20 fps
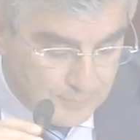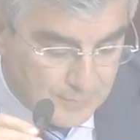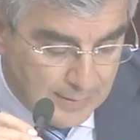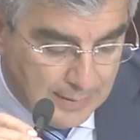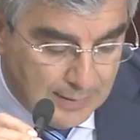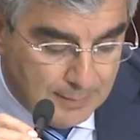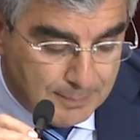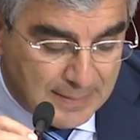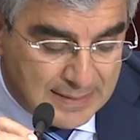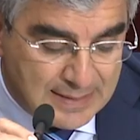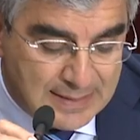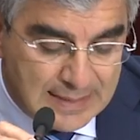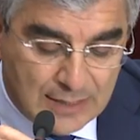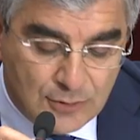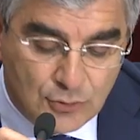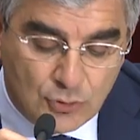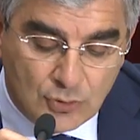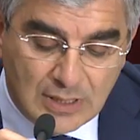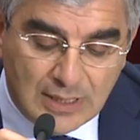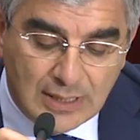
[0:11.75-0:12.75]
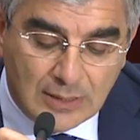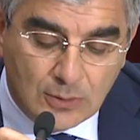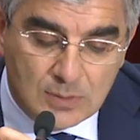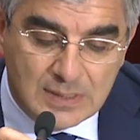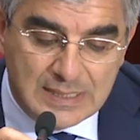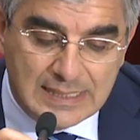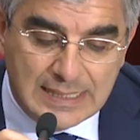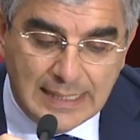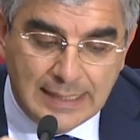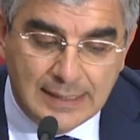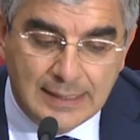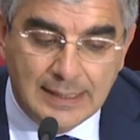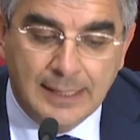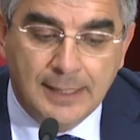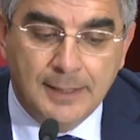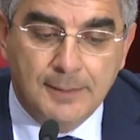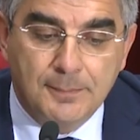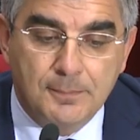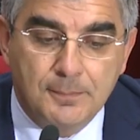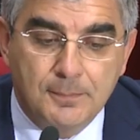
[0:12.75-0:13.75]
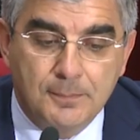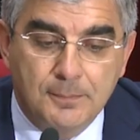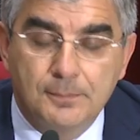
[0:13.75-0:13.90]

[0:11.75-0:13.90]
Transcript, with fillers: Il passaggio delle consegne